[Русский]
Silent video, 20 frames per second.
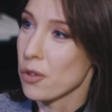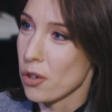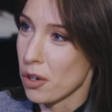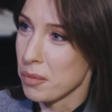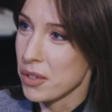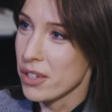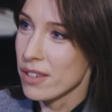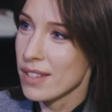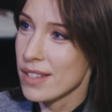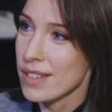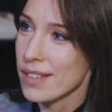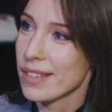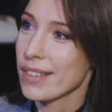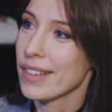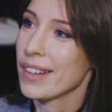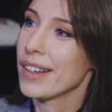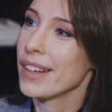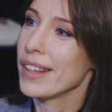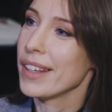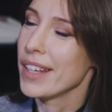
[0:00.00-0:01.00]
электронная
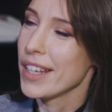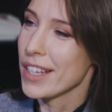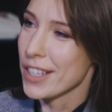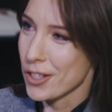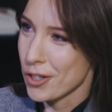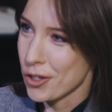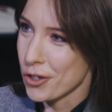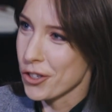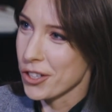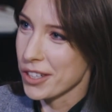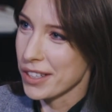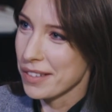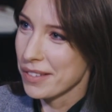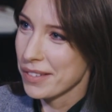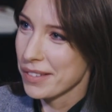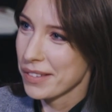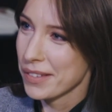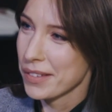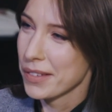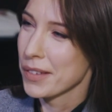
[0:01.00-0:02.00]
коммерция,
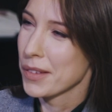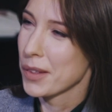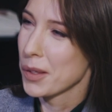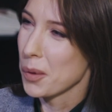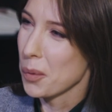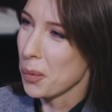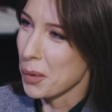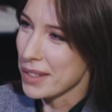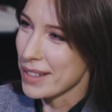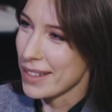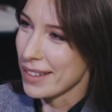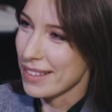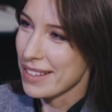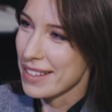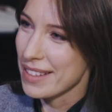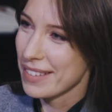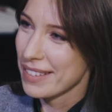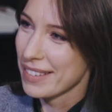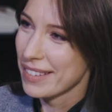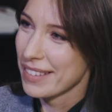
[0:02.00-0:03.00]
ESG, что
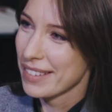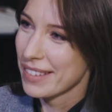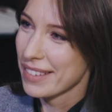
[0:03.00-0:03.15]
еще?